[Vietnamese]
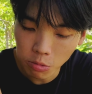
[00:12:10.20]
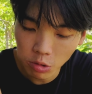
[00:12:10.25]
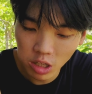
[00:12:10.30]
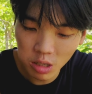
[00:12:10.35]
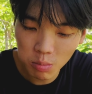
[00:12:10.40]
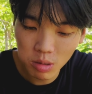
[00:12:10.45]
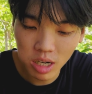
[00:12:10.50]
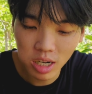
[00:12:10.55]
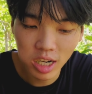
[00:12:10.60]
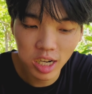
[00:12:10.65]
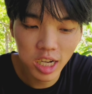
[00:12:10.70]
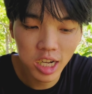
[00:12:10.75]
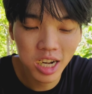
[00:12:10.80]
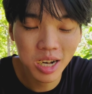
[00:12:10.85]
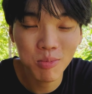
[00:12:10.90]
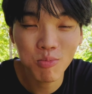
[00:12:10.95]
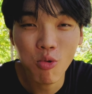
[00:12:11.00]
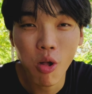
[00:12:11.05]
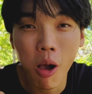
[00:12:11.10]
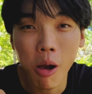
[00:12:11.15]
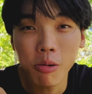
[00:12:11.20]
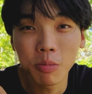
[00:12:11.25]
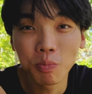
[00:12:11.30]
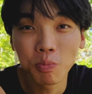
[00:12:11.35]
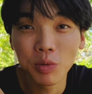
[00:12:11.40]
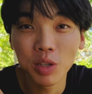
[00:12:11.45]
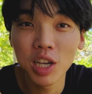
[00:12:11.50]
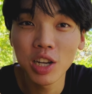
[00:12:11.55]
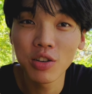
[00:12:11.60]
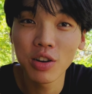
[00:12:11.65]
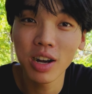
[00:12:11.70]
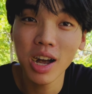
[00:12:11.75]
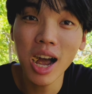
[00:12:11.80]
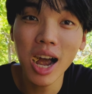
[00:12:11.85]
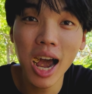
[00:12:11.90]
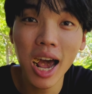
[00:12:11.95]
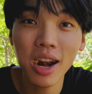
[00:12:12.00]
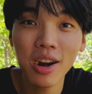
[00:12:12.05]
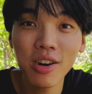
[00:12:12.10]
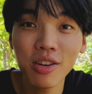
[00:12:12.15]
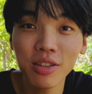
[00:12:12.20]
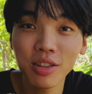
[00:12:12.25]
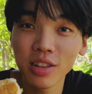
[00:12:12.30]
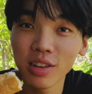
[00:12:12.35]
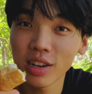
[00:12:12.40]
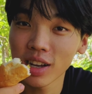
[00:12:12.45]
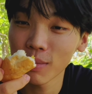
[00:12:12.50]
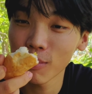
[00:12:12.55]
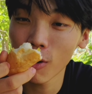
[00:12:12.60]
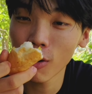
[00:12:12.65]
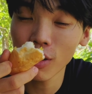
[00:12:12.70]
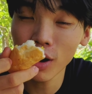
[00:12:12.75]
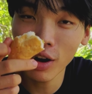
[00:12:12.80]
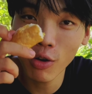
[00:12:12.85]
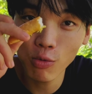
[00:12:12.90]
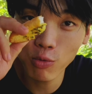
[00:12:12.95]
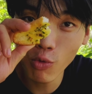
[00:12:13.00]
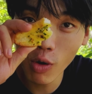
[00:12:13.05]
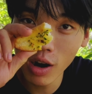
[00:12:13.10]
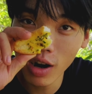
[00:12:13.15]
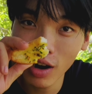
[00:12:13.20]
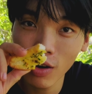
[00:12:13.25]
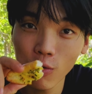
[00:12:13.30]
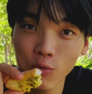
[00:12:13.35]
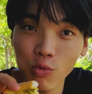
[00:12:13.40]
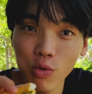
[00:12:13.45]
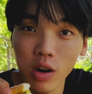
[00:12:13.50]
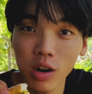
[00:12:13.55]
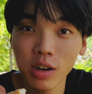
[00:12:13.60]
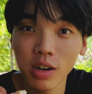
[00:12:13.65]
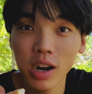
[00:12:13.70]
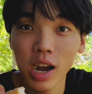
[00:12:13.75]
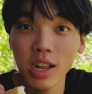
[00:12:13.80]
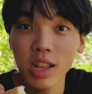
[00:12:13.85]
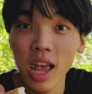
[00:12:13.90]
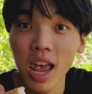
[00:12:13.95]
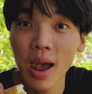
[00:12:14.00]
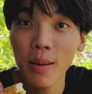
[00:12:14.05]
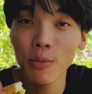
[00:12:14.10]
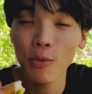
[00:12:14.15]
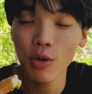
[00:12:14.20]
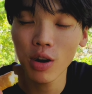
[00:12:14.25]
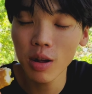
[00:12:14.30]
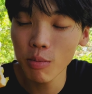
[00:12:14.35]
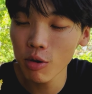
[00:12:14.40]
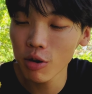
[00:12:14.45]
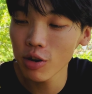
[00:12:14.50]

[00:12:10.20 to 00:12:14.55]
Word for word: nhưng mà khi à, nhìn người khác ăn á, thì cái món này đúng chuẩn là đúng chuẩn gây thèm luôn đấy